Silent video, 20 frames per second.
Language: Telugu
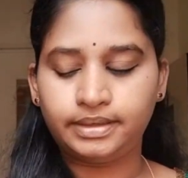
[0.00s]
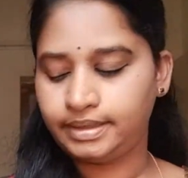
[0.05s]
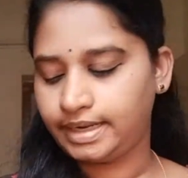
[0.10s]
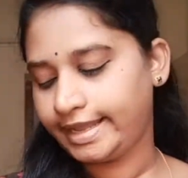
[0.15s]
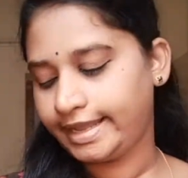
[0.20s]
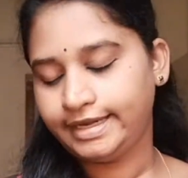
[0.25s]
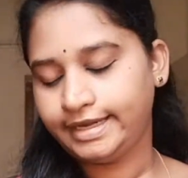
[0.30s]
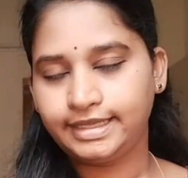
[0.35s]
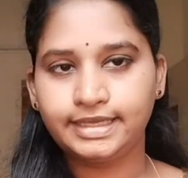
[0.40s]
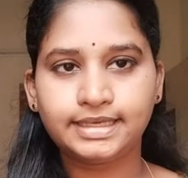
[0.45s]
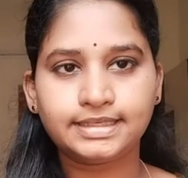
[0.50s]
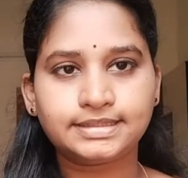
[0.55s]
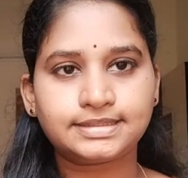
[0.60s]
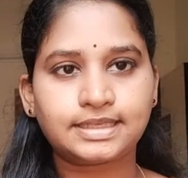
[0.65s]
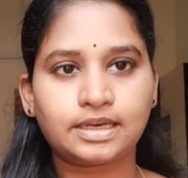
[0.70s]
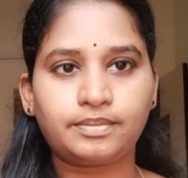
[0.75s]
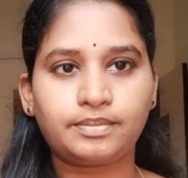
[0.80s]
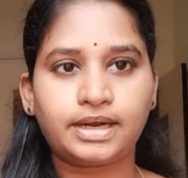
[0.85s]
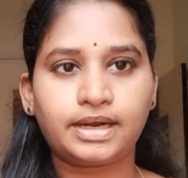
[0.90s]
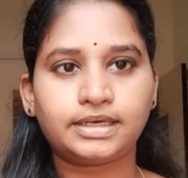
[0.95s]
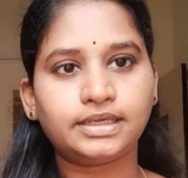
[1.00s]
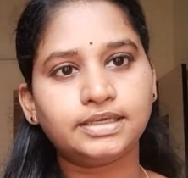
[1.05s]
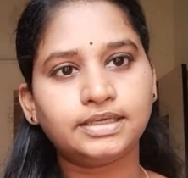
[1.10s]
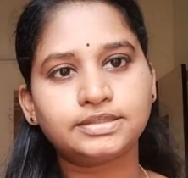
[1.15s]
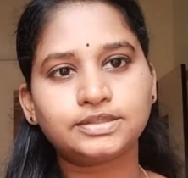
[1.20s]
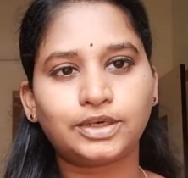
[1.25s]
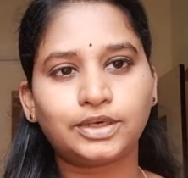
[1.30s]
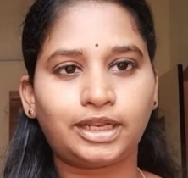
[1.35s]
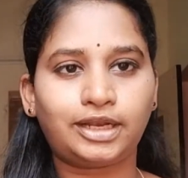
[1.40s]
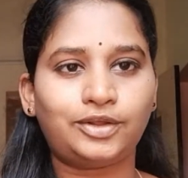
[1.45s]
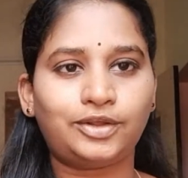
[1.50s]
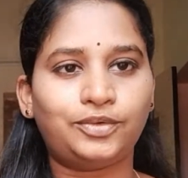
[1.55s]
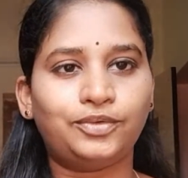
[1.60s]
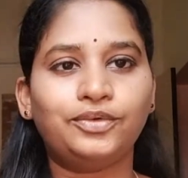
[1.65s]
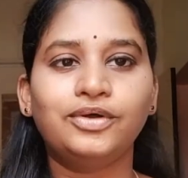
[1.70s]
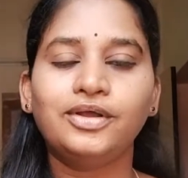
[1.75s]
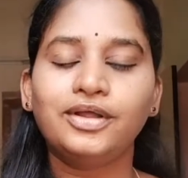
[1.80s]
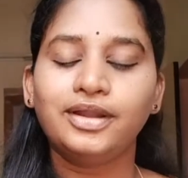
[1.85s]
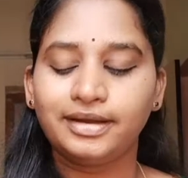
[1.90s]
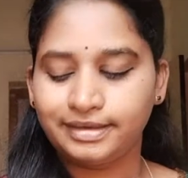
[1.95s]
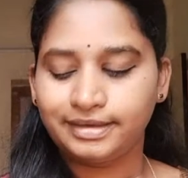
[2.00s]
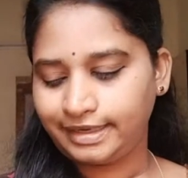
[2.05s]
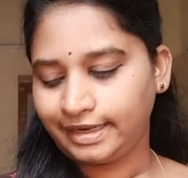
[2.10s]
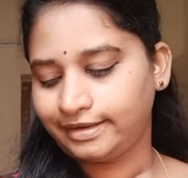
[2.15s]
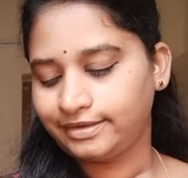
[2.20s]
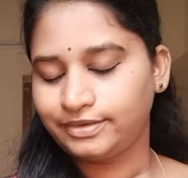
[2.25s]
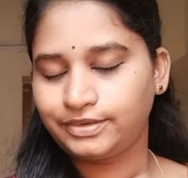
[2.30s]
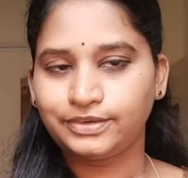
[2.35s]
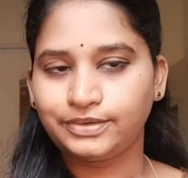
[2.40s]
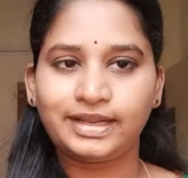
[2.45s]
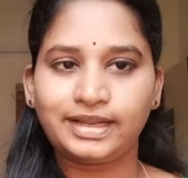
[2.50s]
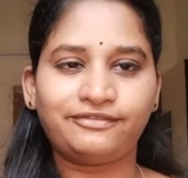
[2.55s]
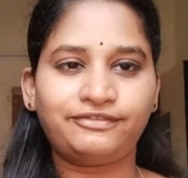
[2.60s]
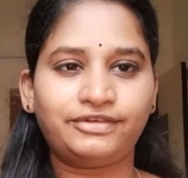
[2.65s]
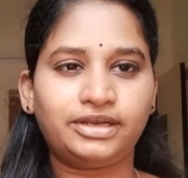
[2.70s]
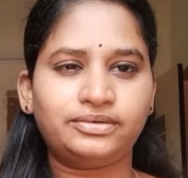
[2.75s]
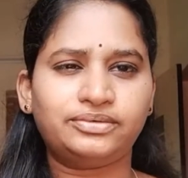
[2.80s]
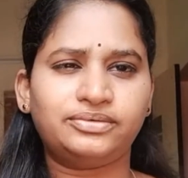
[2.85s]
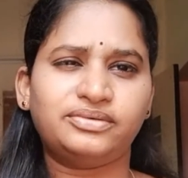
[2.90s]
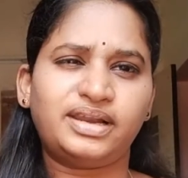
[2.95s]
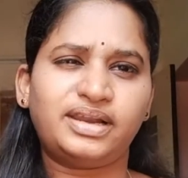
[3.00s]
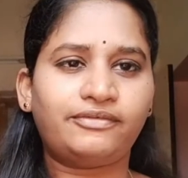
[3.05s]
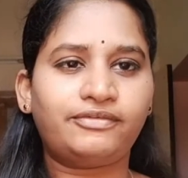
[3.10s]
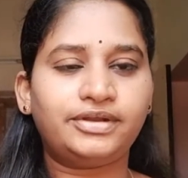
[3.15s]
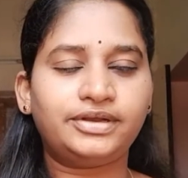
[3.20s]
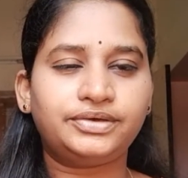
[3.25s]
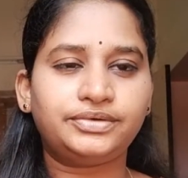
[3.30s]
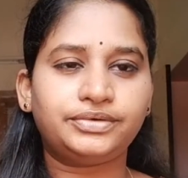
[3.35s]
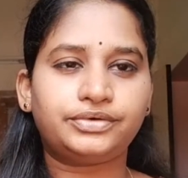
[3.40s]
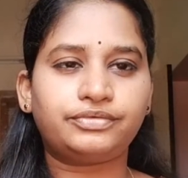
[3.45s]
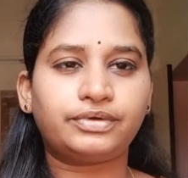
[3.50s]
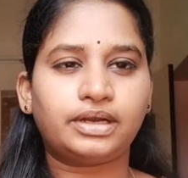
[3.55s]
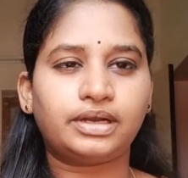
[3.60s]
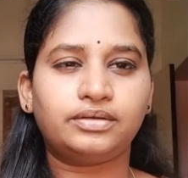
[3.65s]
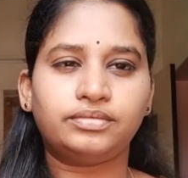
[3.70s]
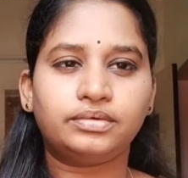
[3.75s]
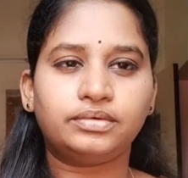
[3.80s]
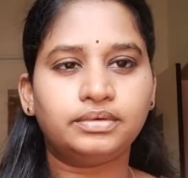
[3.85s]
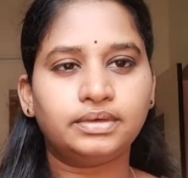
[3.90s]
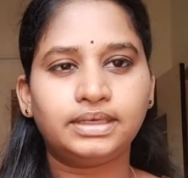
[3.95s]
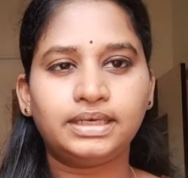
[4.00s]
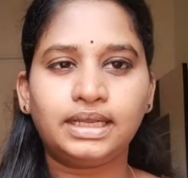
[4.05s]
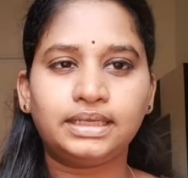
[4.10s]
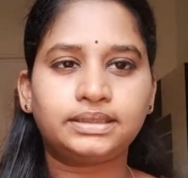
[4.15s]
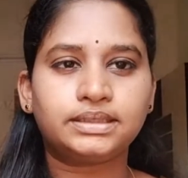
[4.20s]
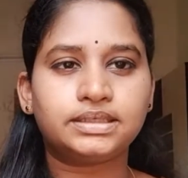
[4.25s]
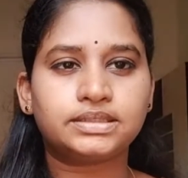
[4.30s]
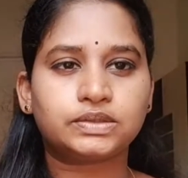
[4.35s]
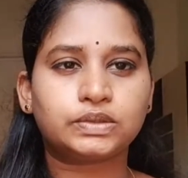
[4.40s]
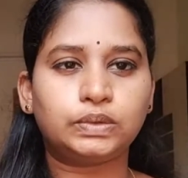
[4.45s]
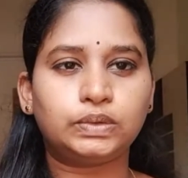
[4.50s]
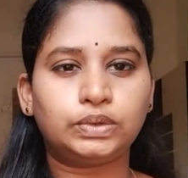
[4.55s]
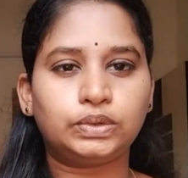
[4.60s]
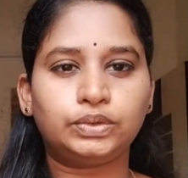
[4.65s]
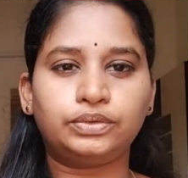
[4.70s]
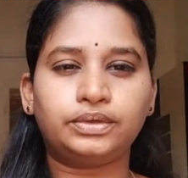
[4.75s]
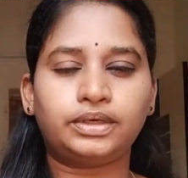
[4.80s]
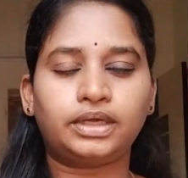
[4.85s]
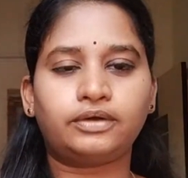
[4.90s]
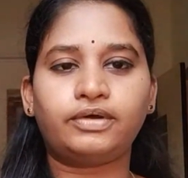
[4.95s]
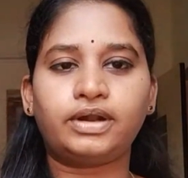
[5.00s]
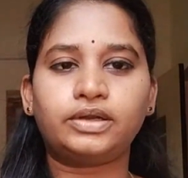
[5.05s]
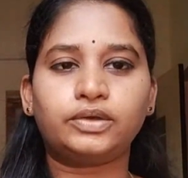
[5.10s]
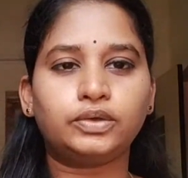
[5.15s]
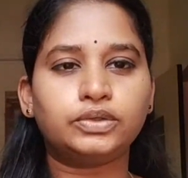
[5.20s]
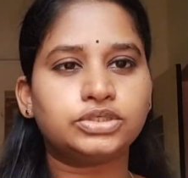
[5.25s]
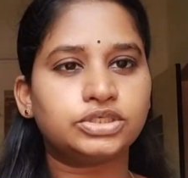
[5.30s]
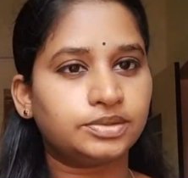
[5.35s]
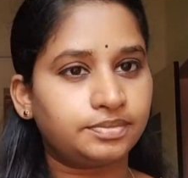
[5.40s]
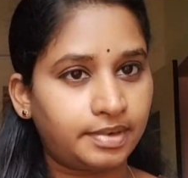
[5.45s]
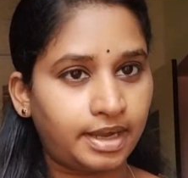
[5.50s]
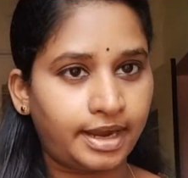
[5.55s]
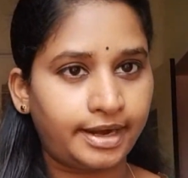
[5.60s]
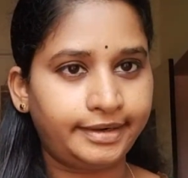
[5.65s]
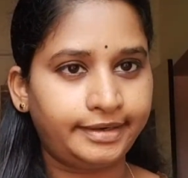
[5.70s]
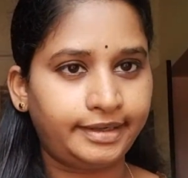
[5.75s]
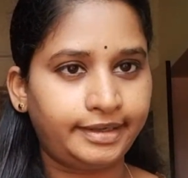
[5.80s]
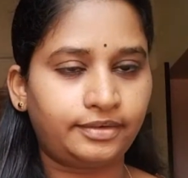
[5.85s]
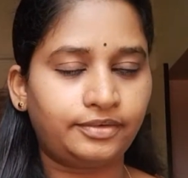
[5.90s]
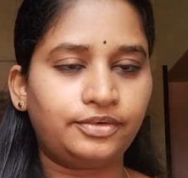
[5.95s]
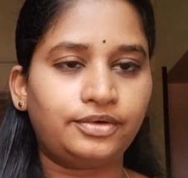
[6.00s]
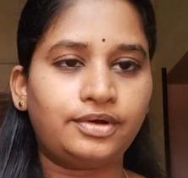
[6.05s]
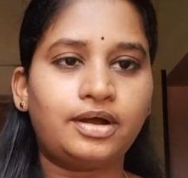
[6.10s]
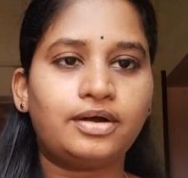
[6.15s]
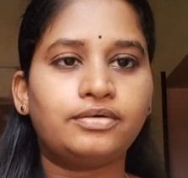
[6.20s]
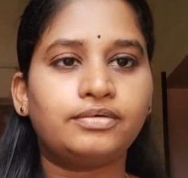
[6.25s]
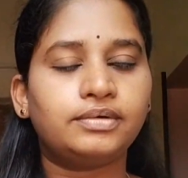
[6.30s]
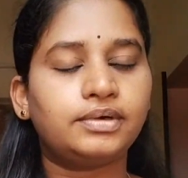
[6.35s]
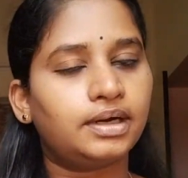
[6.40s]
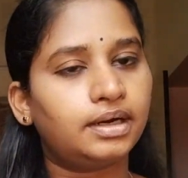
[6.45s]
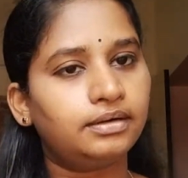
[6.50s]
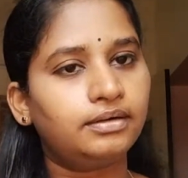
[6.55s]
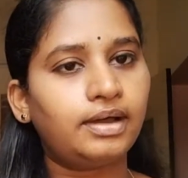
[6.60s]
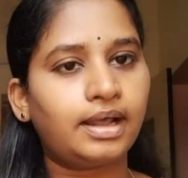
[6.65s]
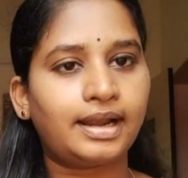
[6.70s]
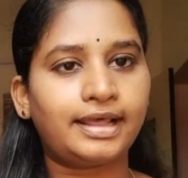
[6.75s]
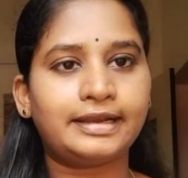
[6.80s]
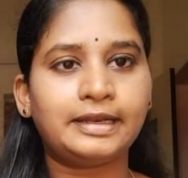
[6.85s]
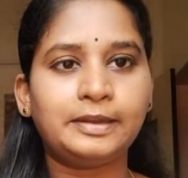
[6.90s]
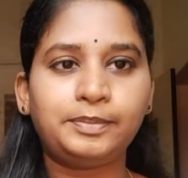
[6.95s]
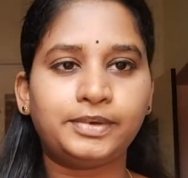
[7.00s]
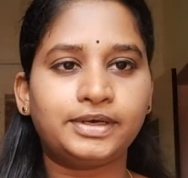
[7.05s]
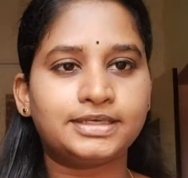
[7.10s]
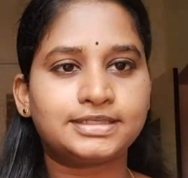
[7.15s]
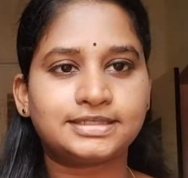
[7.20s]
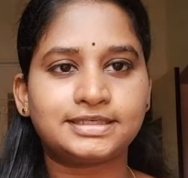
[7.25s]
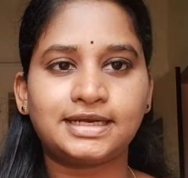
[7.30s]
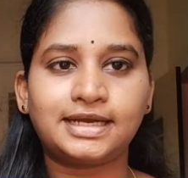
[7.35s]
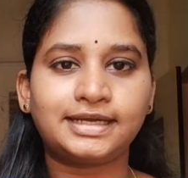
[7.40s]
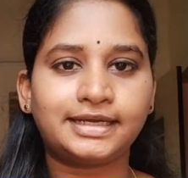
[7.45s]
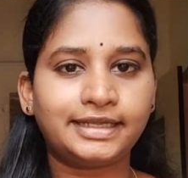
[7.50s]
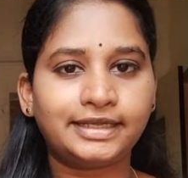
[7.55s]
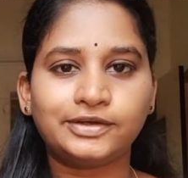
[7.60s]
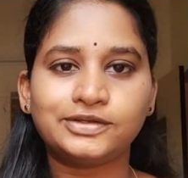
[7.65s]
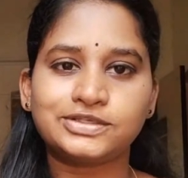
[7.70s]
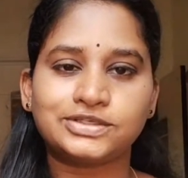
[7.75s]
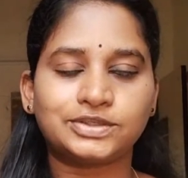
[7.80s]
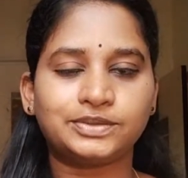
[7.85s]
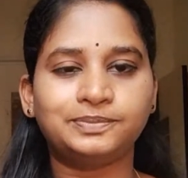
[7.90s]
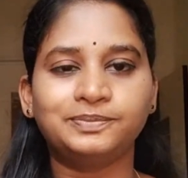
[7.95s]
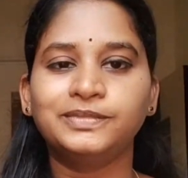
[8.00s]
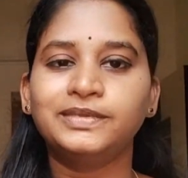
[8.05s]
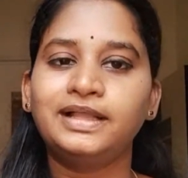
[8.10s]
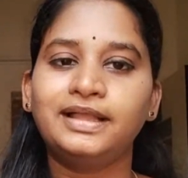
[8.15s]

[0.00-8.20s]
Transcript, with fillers: నైన్ ఇయర్స్ అనమాట సో నేను టెన్ టు లెవెన్ లెవెన్ టు ట్వెల్వ్ ఇలా తీసుకుంటూ ఉంటా వాడు కొంచెం హైట్ ఎక్కువగా ఉంటాడు అలానే పర్సనాలిటీ కొంచెం